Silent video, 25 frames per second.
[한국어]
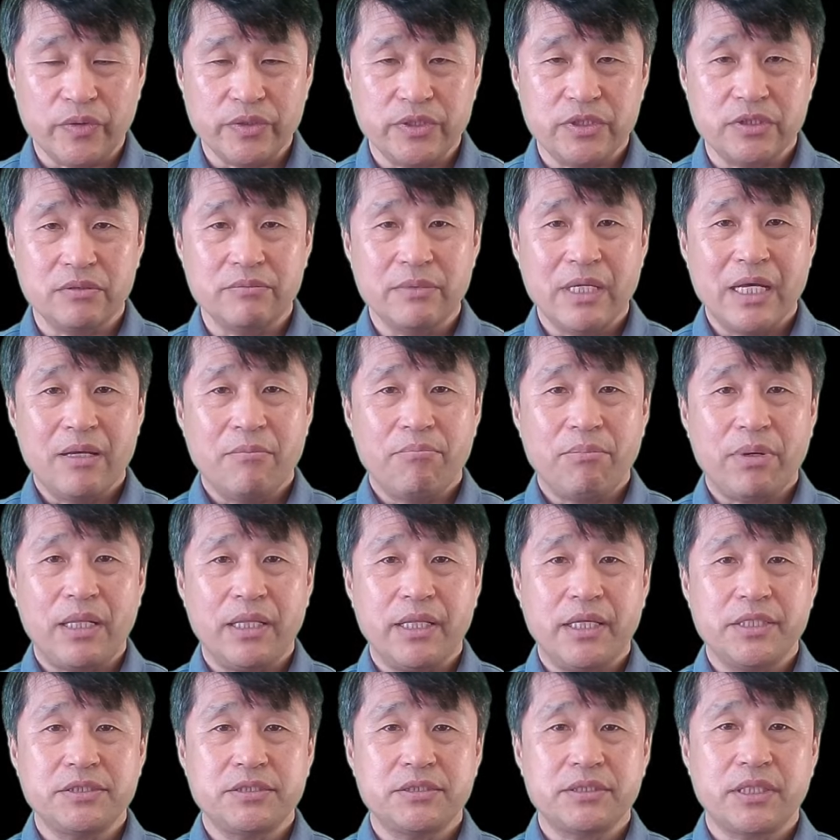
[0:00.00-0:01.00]
지금
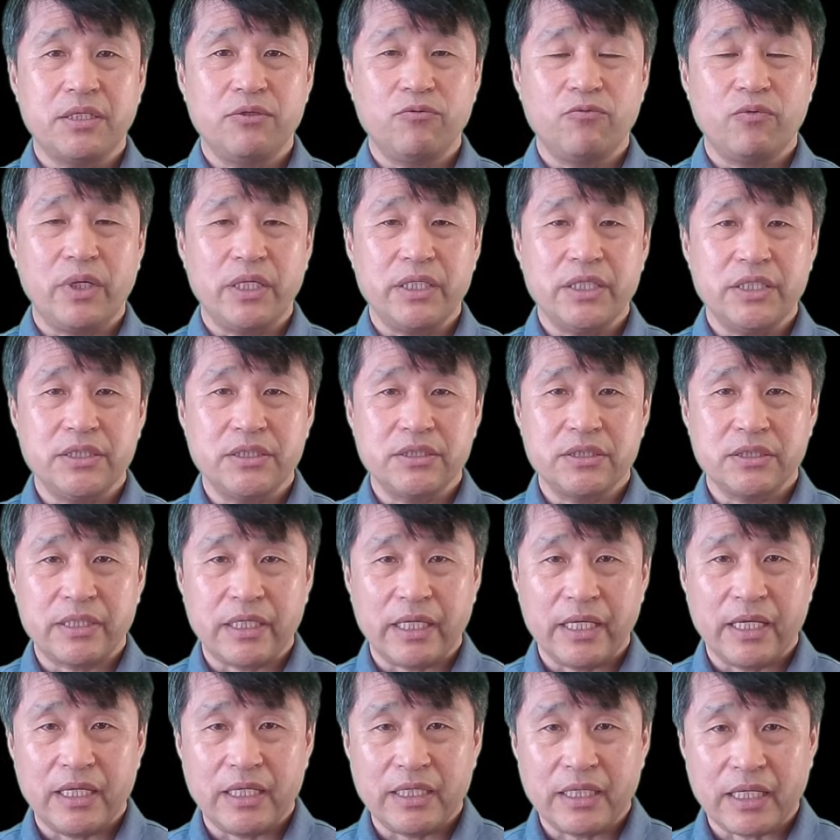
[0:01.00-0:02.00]
팔레스타인과
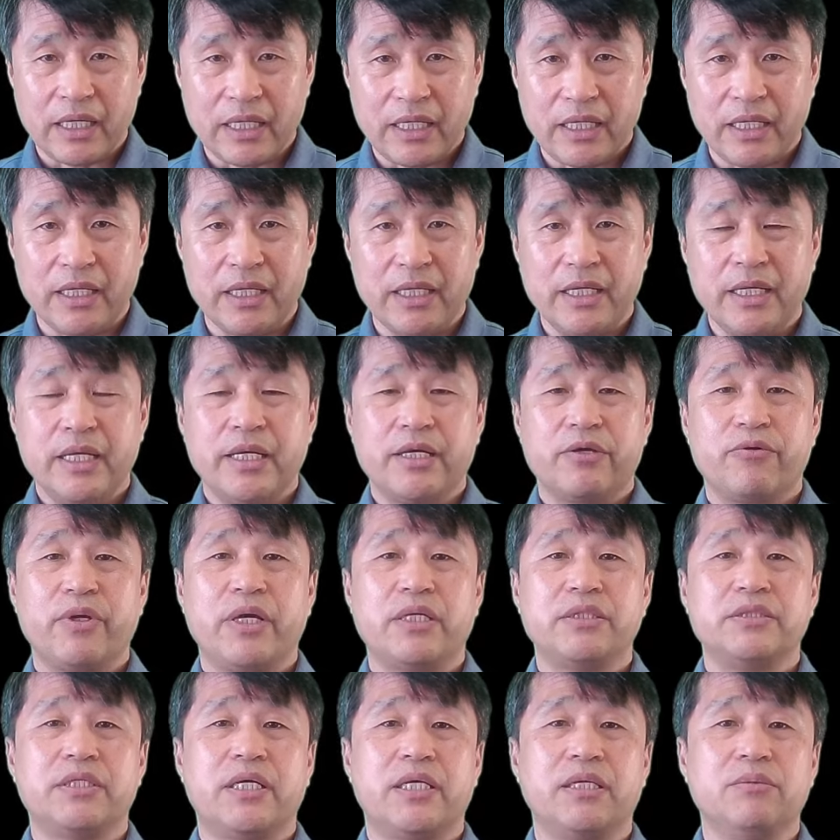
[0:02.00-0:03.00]
이스라엘 간에
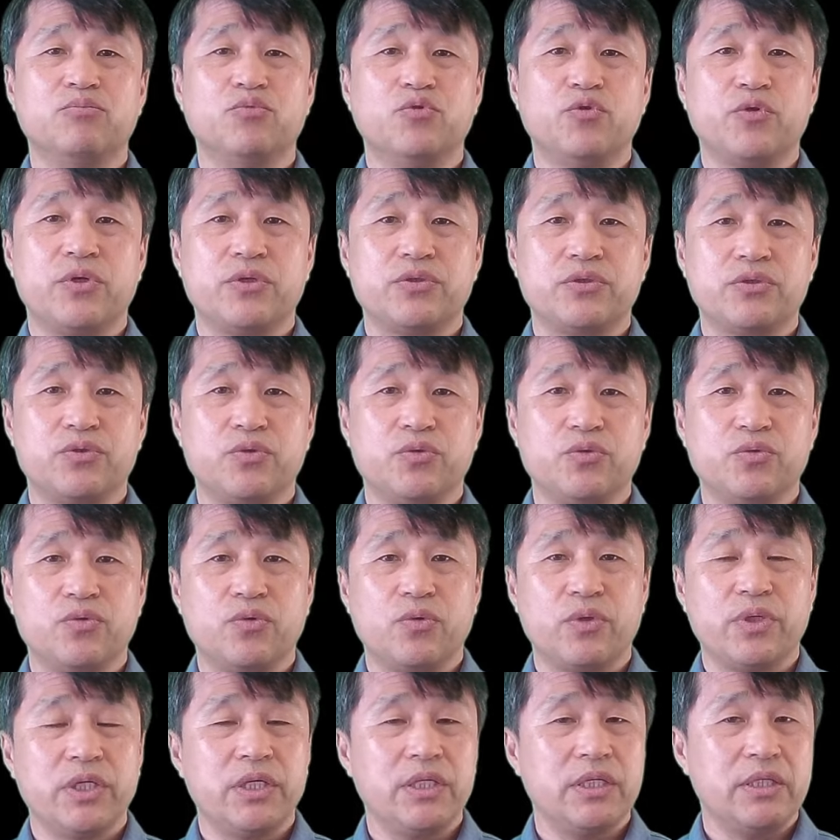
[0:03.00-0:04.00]
굉장히 무력
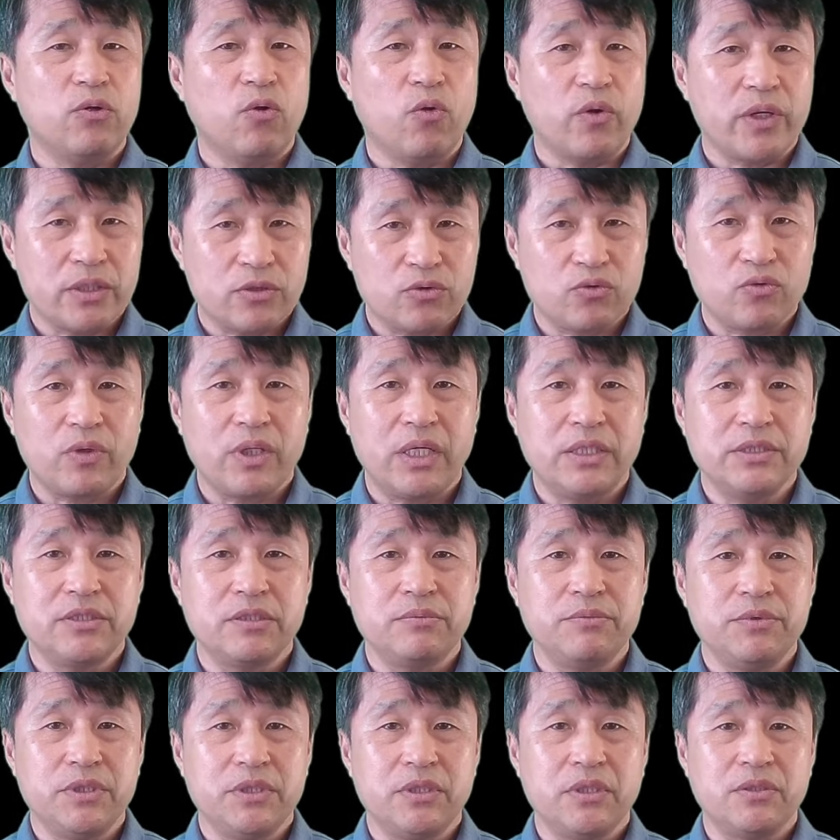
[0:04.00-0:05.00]
충돌이 오랫동안
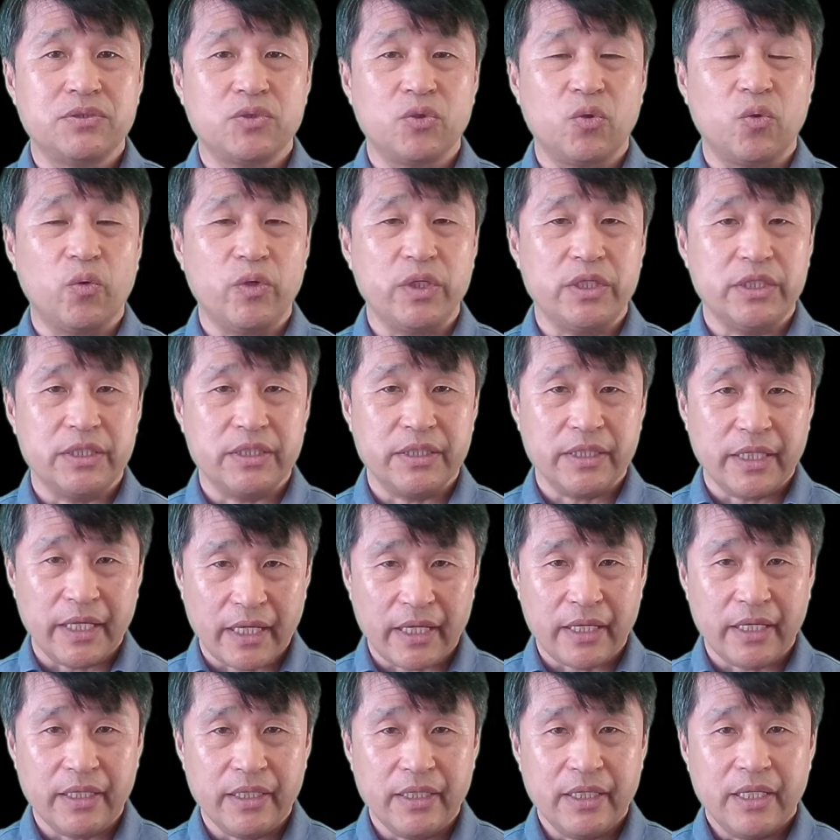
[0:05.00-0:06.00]
지금 이어져고
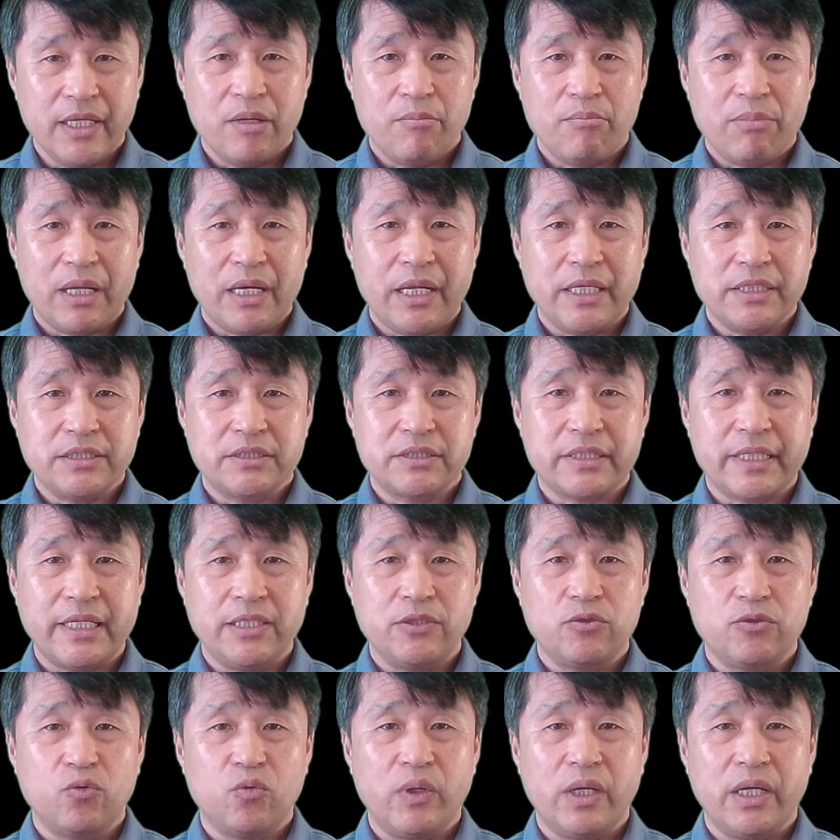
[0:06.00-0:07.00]
있는데
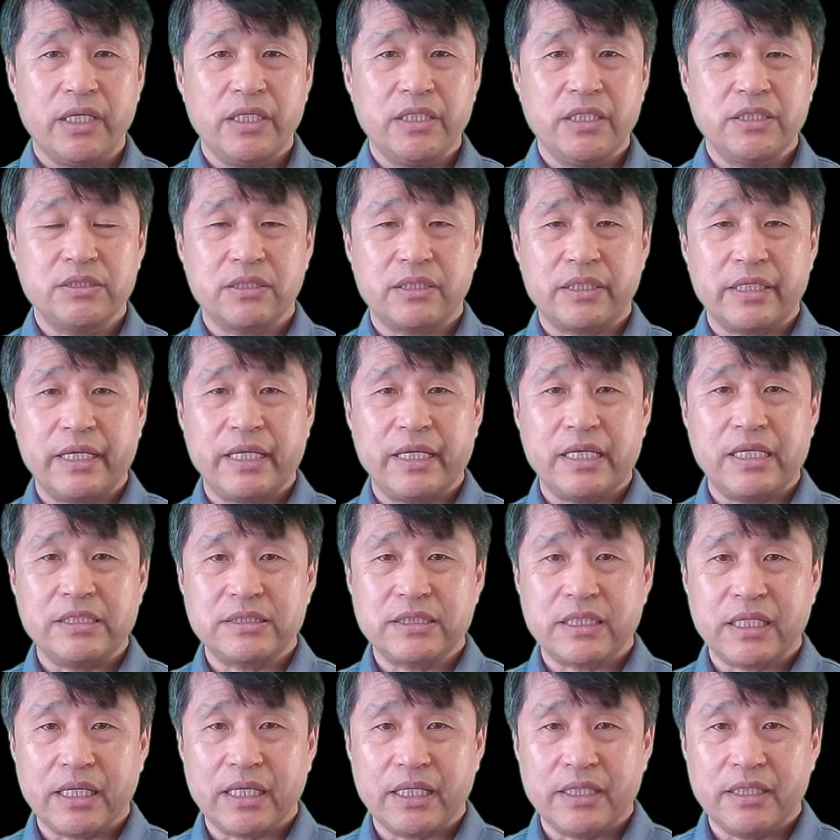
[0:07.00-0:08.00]
팔레스타인과 이스라엘
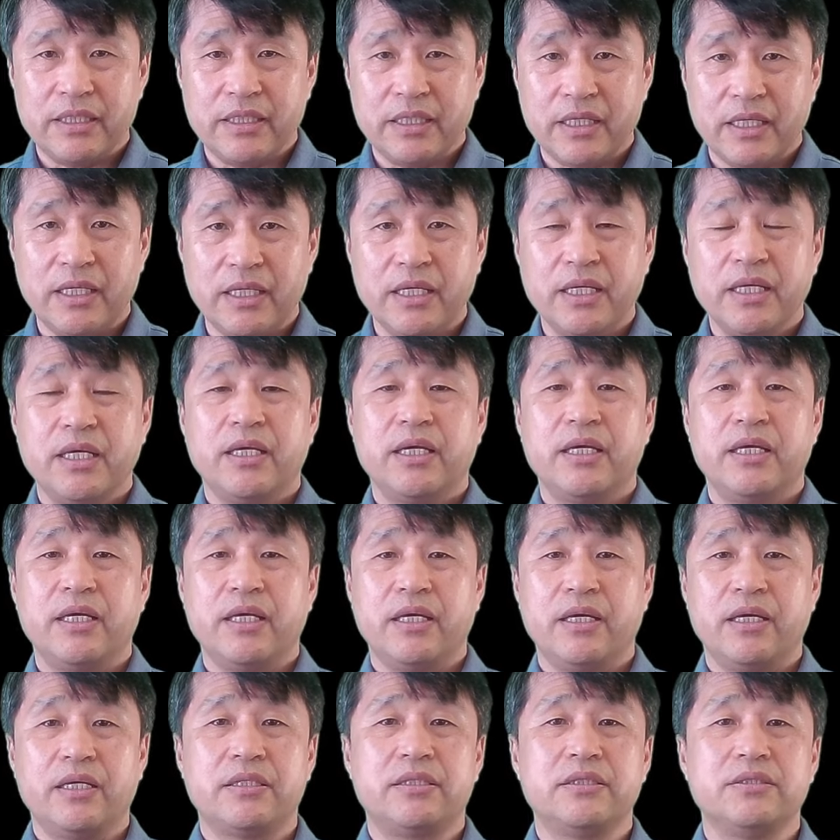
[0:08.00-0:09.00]
사이에
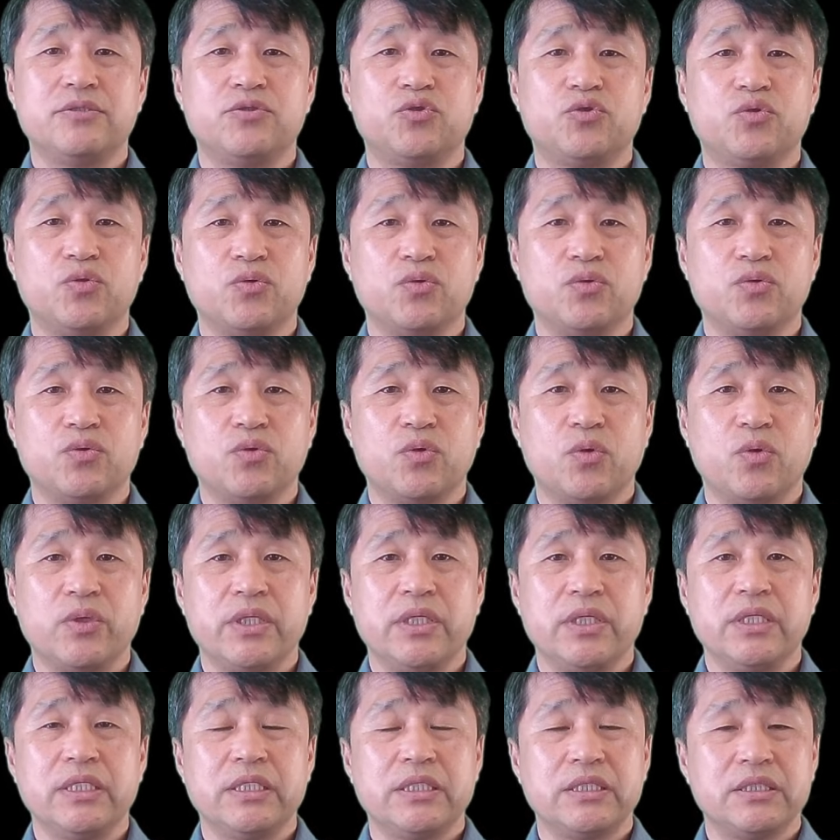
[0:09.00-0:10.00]
예, 그
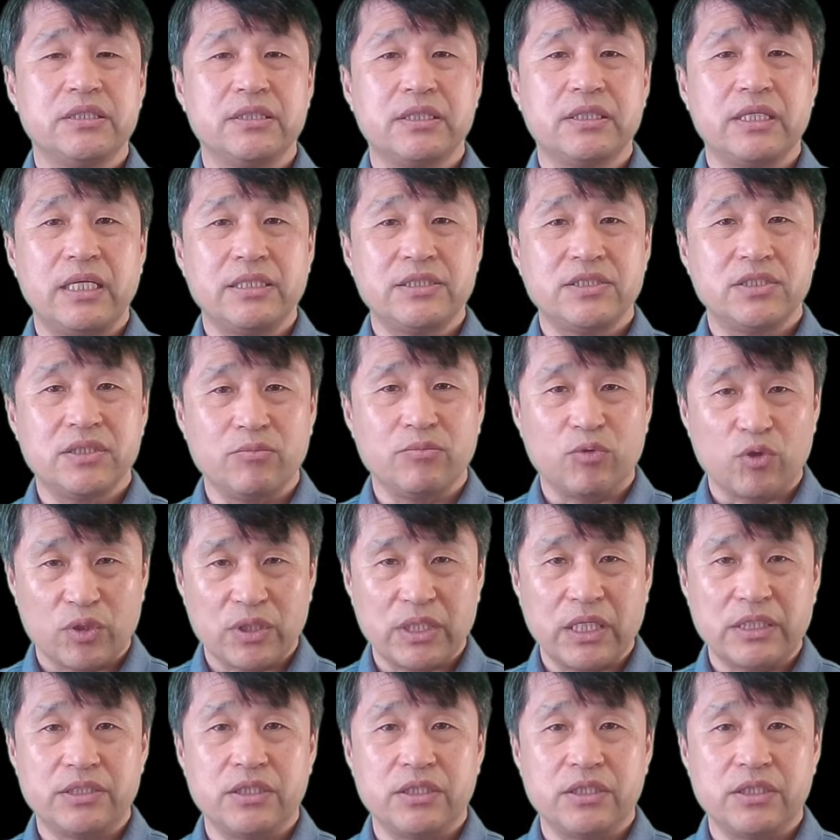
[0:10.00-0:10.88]
충돌이 끝날지도 모른다.